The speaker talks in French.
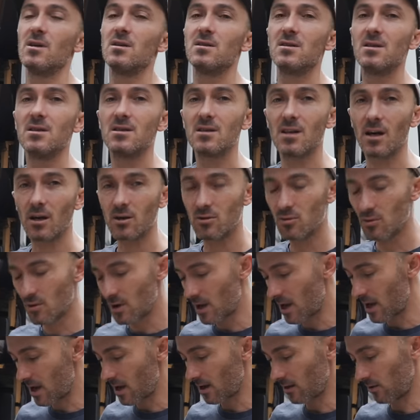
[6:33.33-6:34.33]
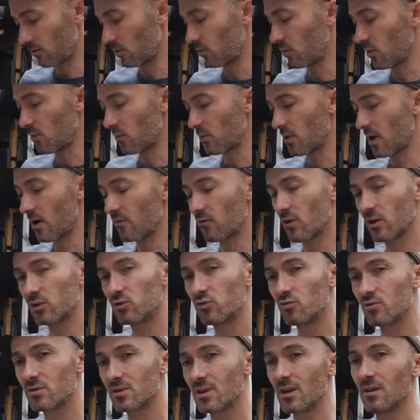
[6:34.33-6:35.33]
scie circulaire, on ne peut pas avoir
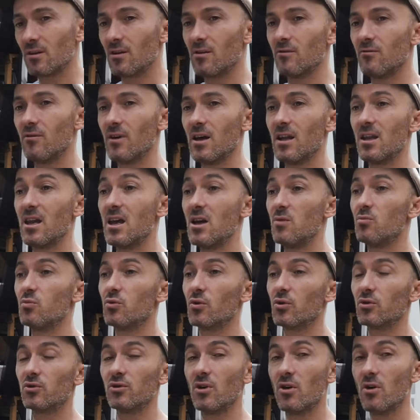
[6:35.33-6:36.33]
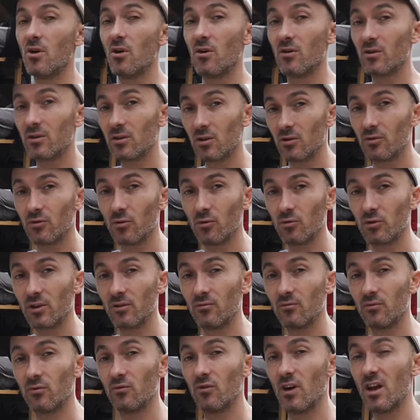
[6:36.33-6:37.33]
tout ça dans le van et pourtant quand on
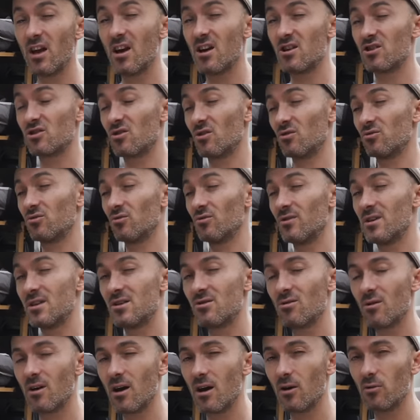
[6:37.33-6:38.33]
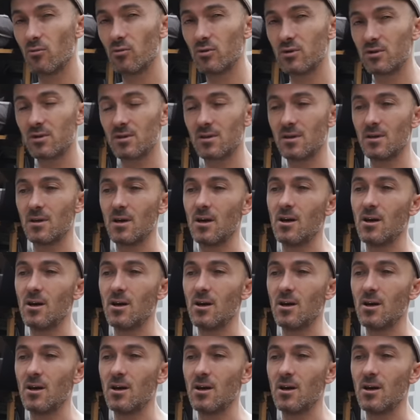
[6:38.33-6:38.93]
voyage, quand on est sur la route,